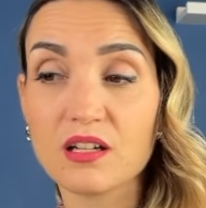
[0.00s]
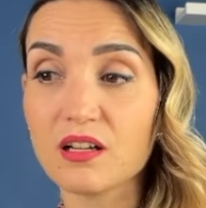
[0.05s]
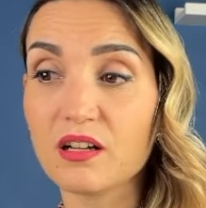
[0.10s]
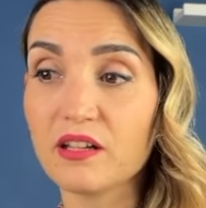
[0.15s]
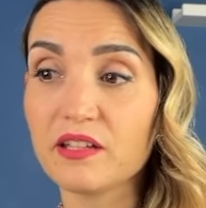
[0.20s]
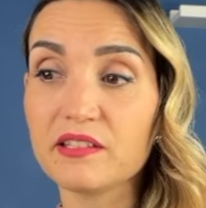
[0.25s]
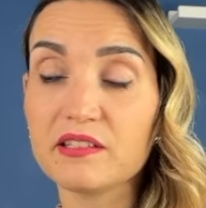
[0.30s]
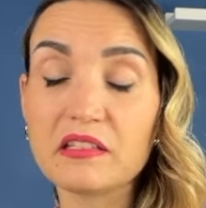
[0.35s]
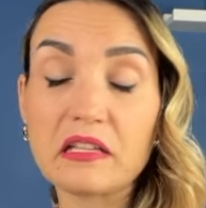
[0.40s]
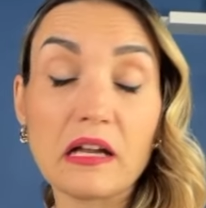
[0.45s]

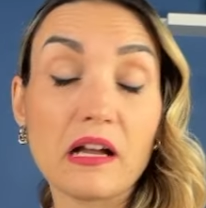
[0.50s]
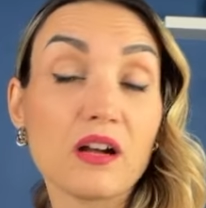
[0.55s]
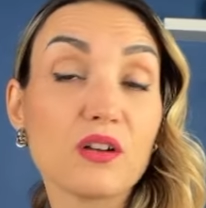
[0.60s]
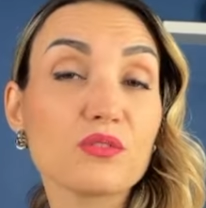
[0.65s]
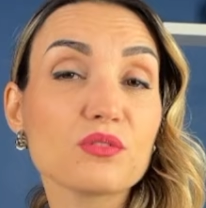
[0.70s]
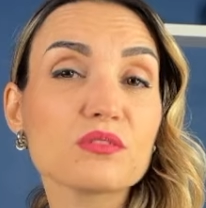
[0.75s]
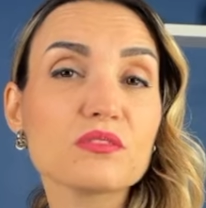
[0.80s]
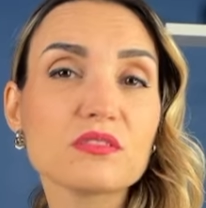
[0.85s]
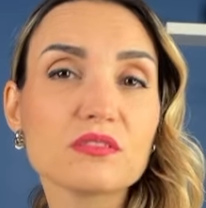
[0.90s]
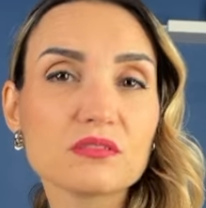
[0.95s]
était
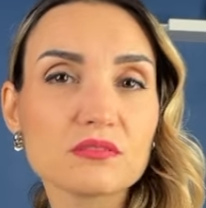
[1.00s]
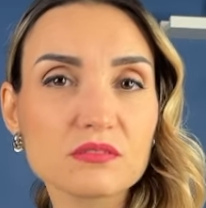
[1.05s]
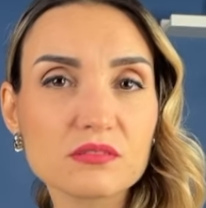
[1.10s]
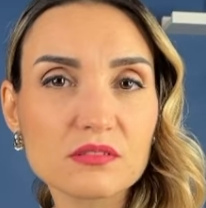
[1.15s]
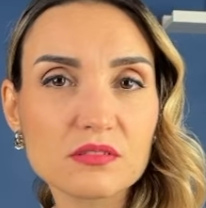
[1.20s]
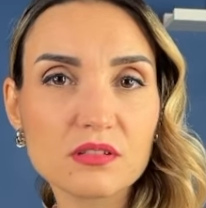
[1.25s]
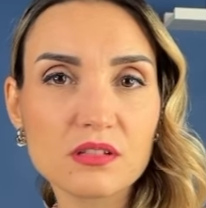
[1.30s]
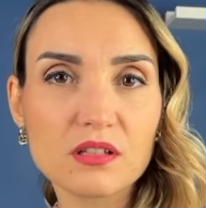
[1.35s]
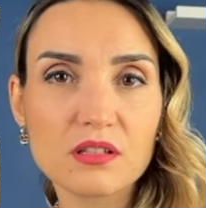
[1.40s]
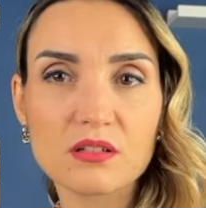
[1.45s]

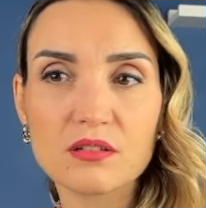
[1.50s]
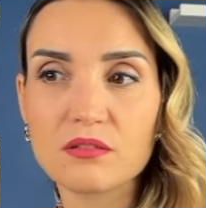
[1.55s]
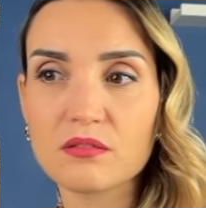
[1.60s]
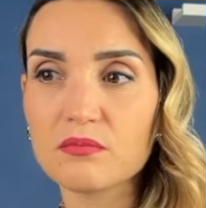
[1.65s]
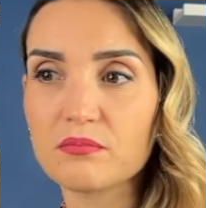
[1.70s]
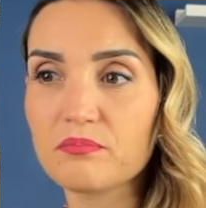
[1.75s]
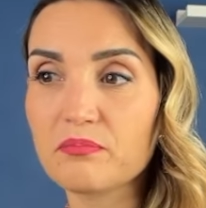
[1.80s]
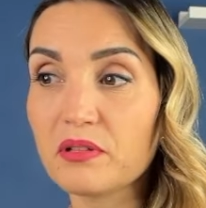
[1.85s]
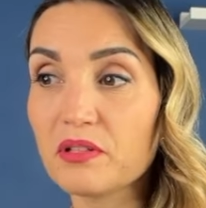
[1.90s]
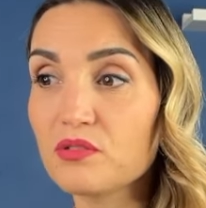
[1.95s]
arrogante,
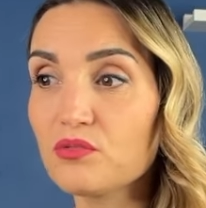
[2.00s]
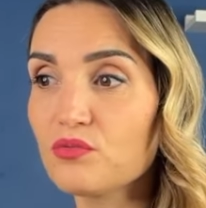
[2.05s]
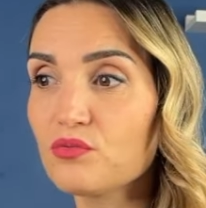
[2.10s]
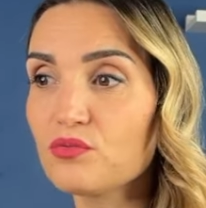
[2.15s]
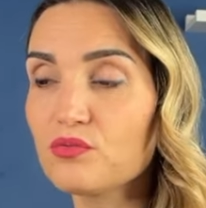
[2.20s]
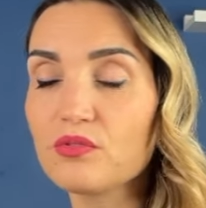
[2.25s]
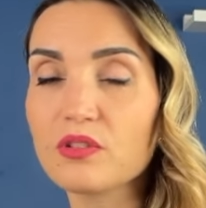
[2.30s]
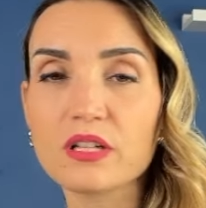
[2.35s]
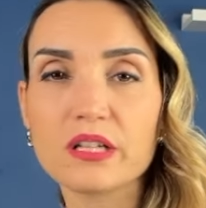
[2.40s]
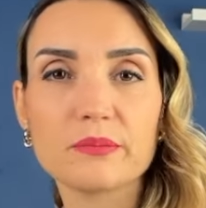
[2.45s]
pas du tout
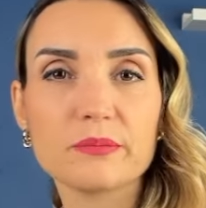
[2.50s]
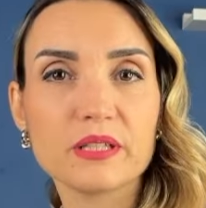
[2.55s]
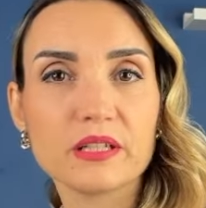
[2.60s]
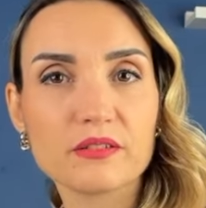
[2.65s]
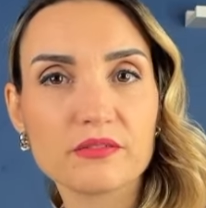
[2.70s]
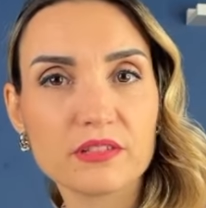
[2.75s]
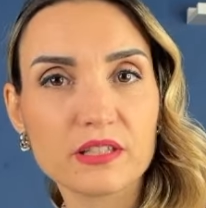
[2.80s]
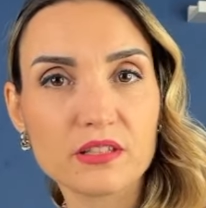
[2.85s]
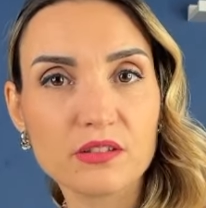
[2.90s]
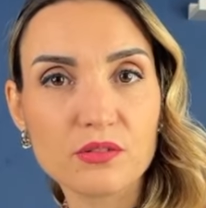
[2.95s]
dans la
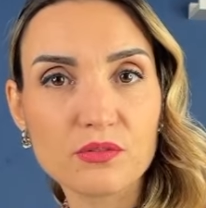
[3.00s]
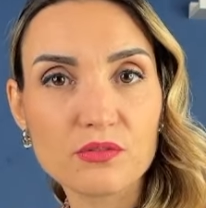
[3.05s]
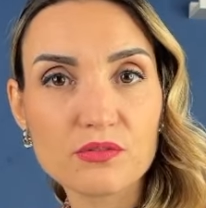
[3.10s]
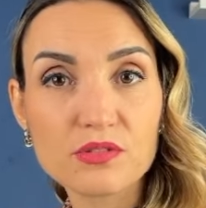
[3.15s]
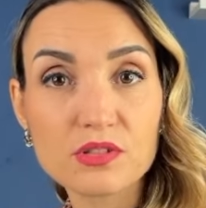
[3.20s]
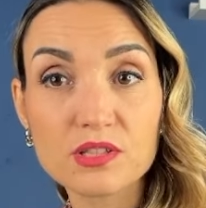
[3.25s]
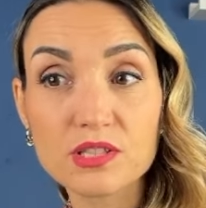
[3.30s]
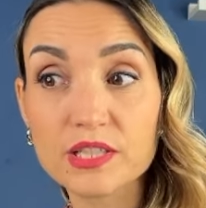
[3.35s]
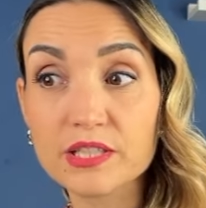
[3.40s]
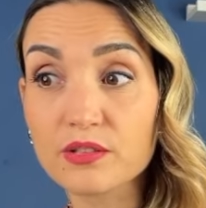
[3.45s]

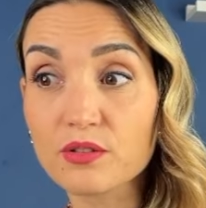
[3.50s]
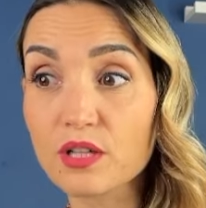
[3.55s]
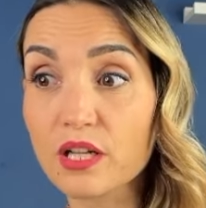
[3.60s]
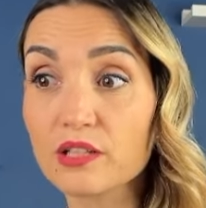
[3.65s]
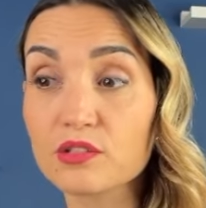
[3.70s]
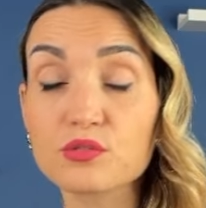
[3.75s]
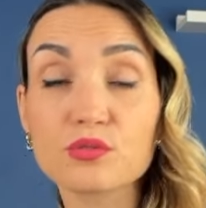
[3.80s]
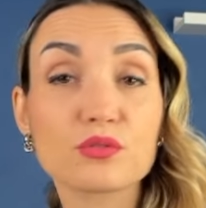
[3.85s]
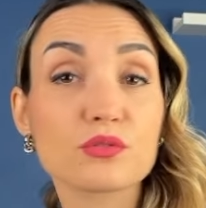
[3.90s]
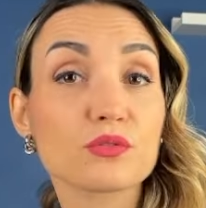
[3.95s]
bienveillance, ni dans la
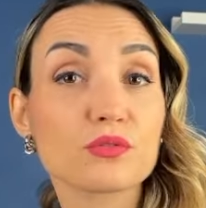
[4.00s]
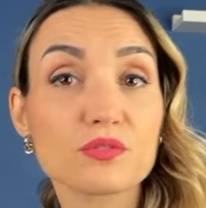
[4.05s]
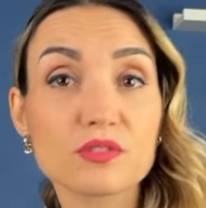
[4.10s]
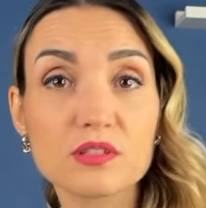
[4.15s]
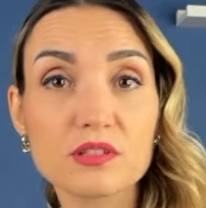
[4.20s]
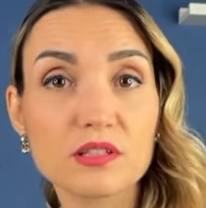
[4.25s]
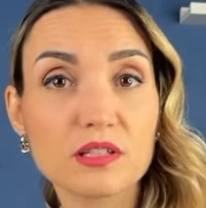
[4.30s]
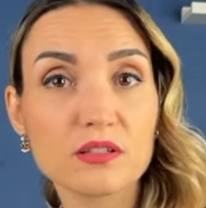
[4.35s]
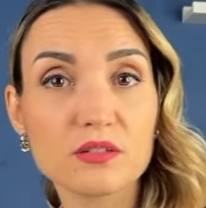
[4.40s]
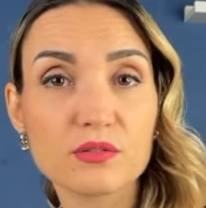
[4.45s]

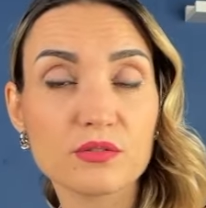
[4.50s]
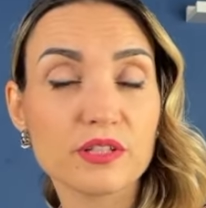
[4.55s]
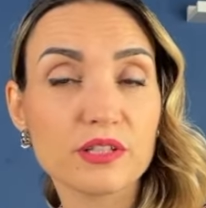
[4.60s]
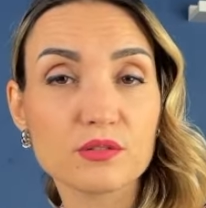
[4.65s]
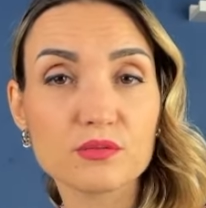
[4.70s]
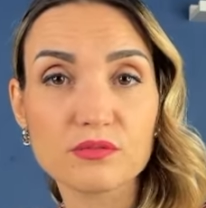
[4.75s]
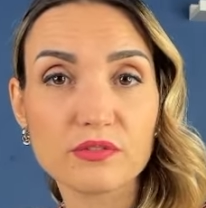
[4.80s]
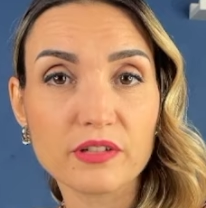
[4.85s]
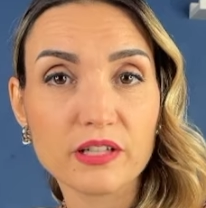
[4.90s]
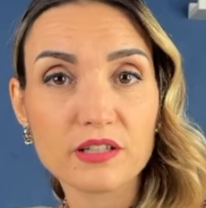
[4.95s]
curiosité de
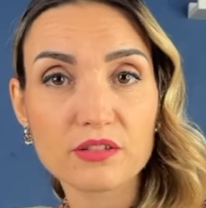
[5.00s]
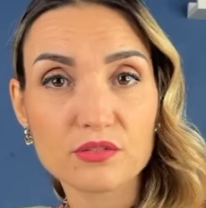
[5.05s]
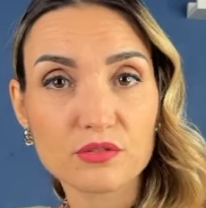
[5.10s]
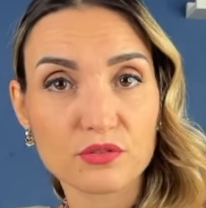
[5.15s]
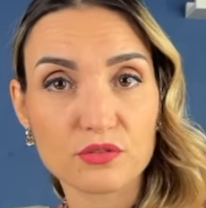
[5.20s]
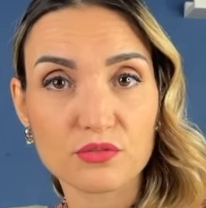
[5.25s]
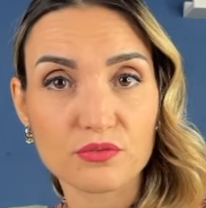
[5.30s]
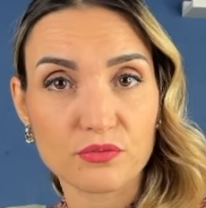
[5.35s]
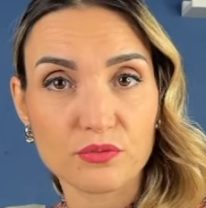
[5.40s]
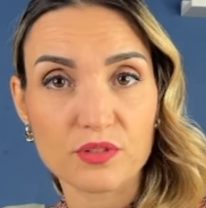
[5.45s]
découvrir ce que
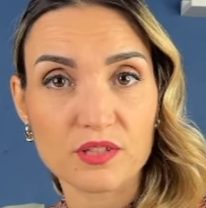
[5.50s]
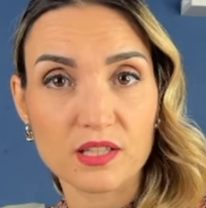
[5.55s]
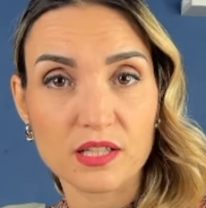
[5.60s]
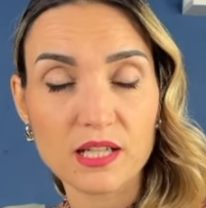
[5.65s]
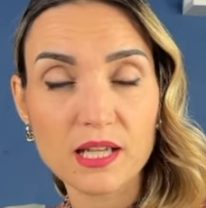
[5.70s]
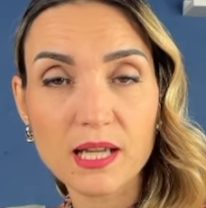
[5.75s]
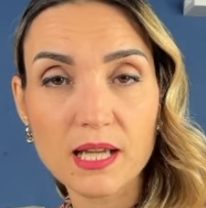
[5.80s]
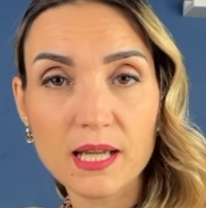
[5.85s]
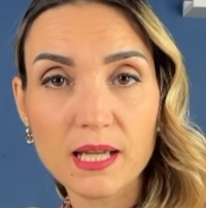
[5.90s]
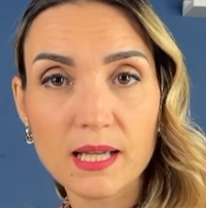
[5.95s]
je faisais,
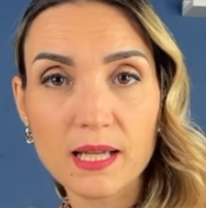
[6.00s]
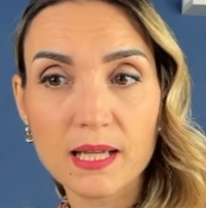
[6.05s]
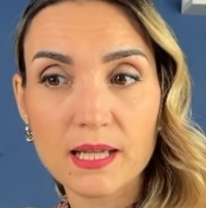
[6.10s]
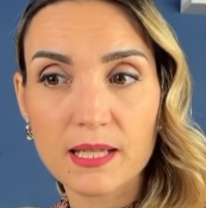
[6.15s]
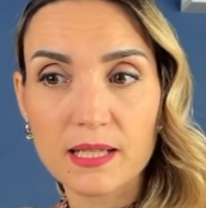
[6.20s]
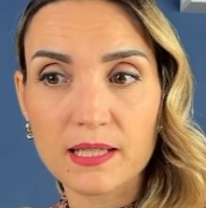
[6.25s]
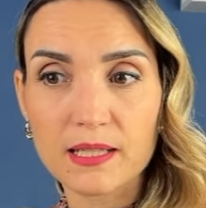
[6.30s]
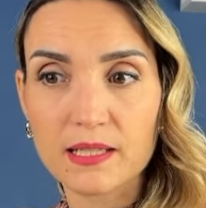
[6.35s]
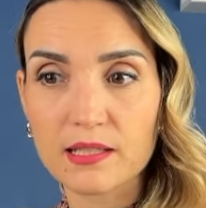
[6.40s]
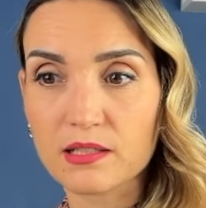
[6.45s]

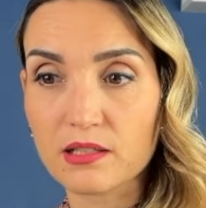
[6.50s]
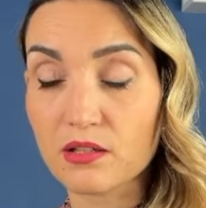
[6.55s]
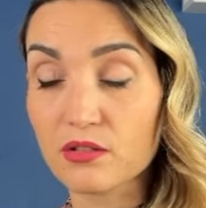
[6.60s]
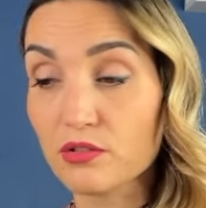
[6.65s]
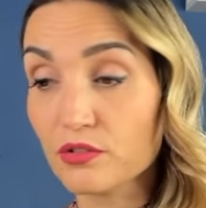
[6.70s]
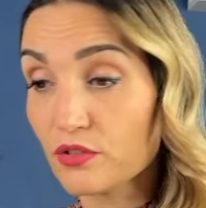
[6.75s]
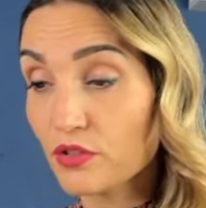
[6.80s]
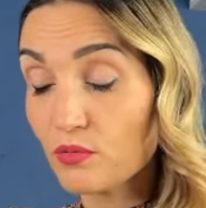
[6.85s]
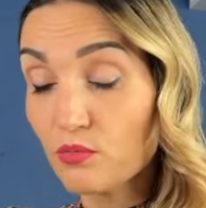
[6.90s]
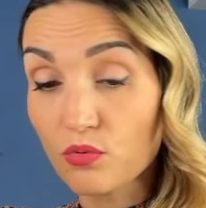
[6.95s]
et qu'elle
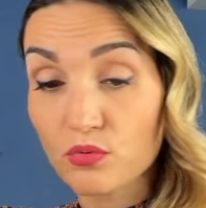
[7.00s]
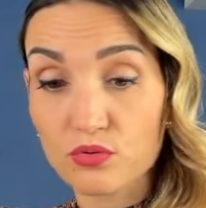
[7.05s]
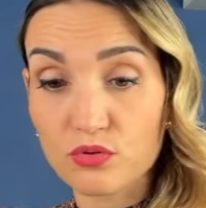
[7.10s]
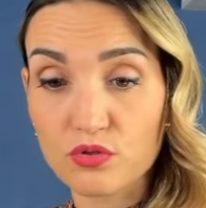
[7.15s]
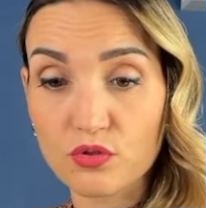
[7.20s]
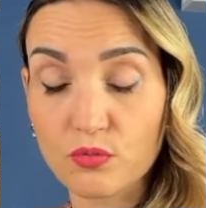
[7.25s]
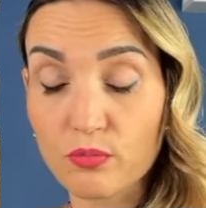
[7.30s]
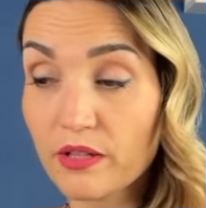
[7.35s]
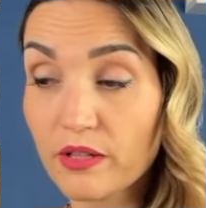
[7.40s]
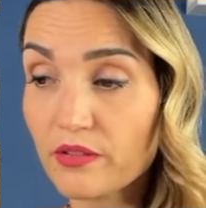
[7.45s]
était, bon, je
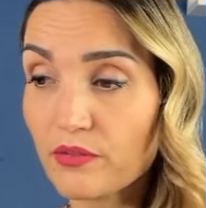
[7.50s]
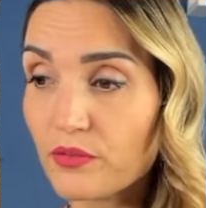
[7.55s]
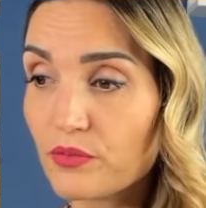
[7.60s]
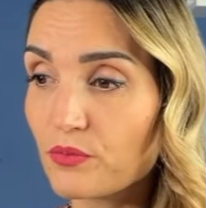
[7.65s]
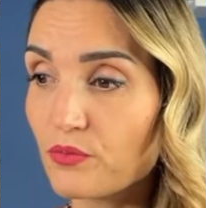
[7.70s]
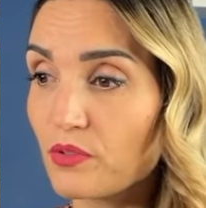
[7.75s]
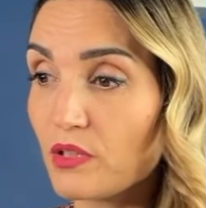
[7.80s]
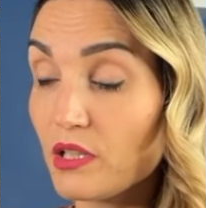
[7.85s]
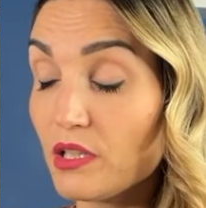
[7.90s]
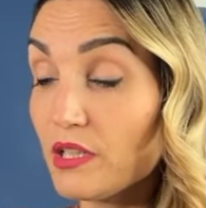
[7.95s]
sais pas, dans
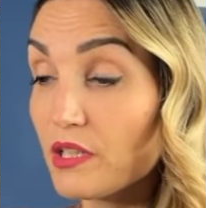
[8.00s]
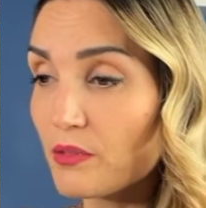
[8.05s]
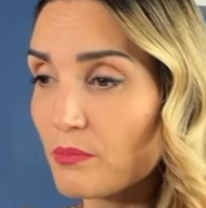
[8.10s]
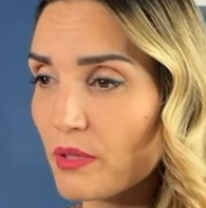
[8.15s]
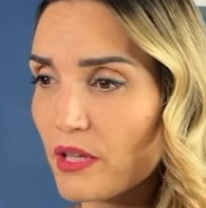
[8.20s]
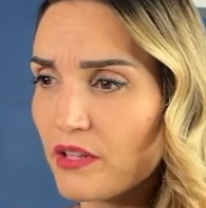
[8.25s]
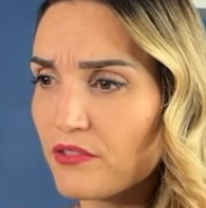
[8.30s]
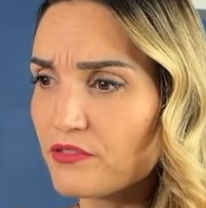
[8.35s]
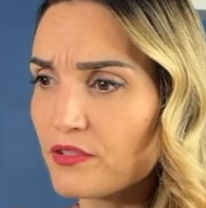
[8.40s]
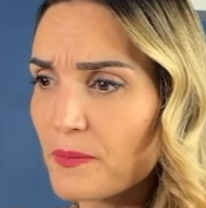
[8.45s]
son délire,
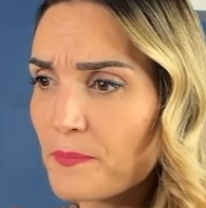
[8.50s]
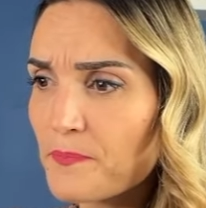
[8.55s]
bref.